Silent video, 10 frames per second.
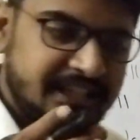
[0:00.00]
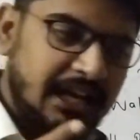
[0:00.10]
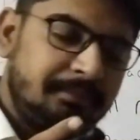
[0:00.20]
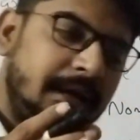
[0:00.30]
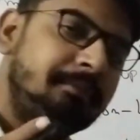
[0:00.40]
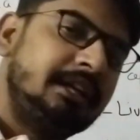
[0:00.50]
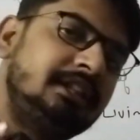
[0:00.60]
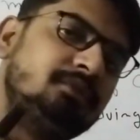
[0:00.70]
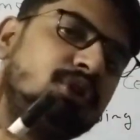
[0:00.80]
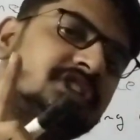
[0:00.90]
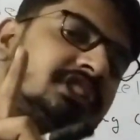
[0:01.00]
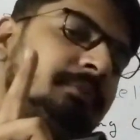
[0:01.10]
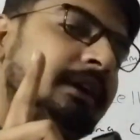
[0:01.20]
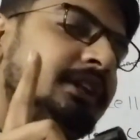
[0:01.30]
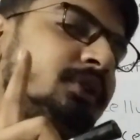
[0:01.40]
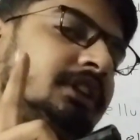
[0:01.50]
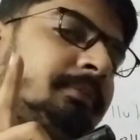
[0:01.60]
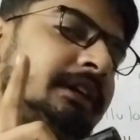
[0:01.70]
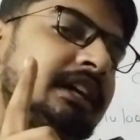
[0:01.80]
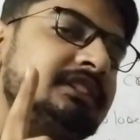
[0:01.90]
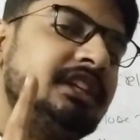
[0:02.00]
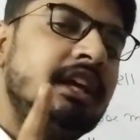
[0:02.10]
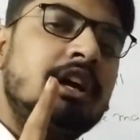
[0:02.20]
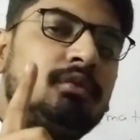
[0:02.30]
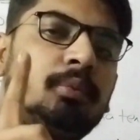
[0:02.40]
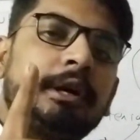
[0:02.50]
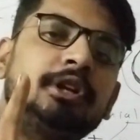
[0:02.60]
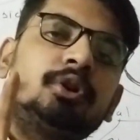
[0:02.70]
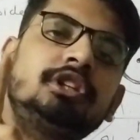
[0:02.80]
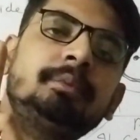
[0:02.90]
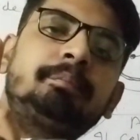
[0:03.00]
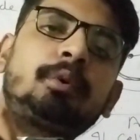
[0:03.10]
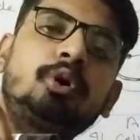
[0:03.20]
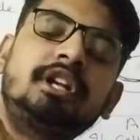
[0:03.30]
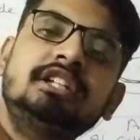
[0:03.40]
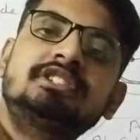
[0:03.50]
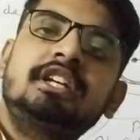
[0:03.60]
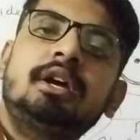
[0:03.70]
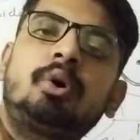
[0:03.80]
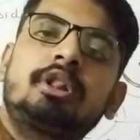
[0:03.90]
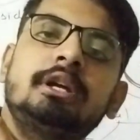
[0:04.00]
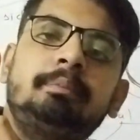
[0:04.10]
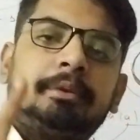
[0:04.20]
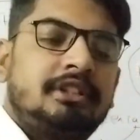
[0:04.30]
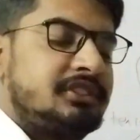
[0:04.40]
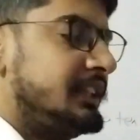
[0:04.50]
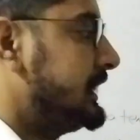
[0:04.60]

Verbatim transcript: सेल मेम्ब्रेन थी वो किसकी बनी हुई थी बेटा जी वो बनी हुई थी प्रोटीन्स की और लिपिड्स